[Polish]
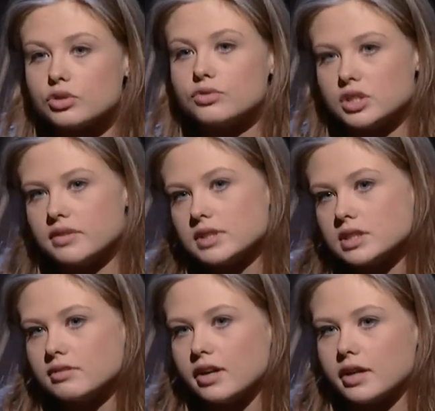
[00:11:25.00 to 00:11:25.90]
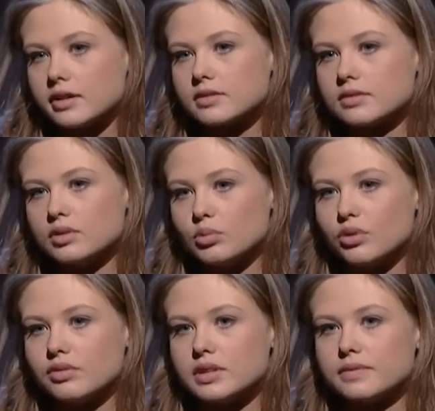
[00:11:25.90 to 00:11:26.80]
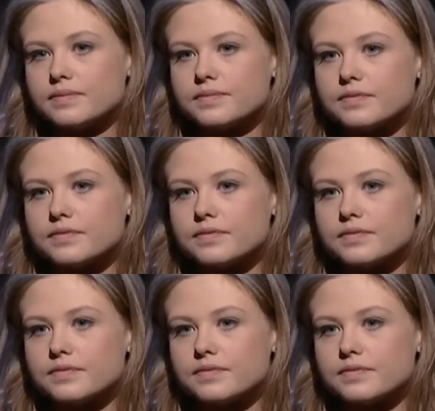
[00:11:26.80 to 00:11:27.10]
oczywiście festiwale filmowe. Dobrze, Ania, to